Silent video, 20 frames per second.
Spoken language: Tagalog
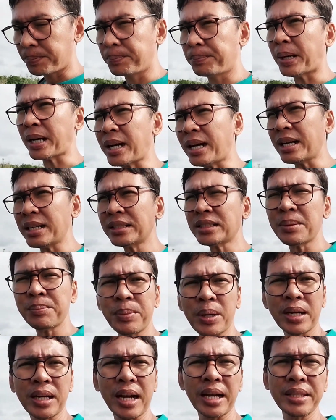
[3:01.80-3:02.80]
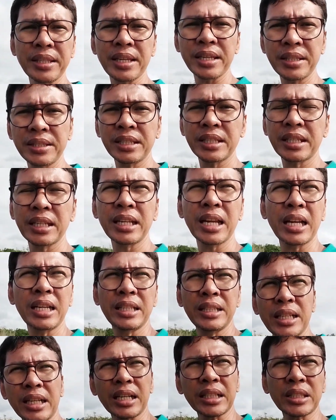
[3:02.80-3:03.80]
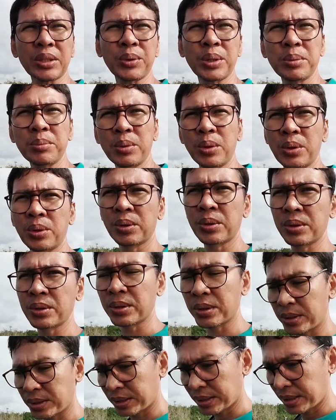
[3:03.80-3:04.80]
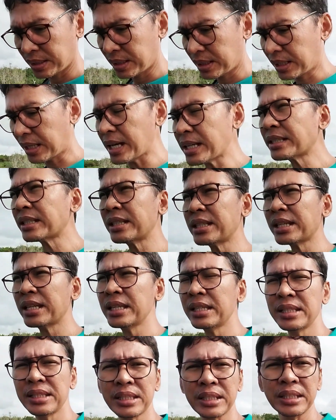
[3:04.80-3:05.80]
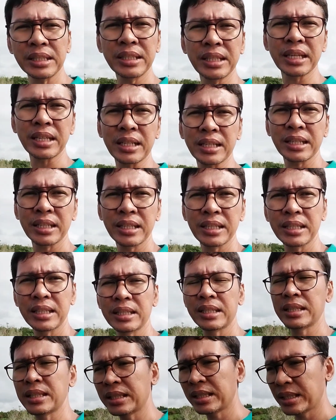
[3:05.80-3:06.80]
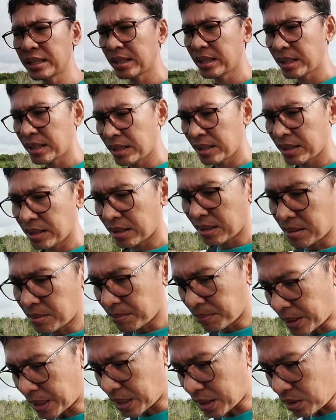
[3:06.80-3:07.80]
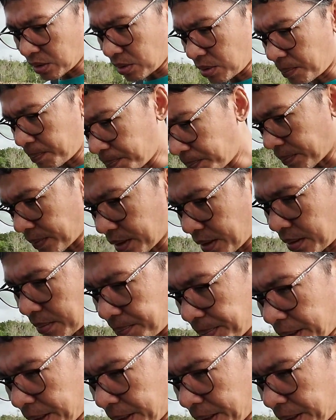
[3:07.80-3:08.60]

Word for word: pag ang isang pagkain ay hindi kilala ng katawan mo kaya siya nagiging trigger pero mm,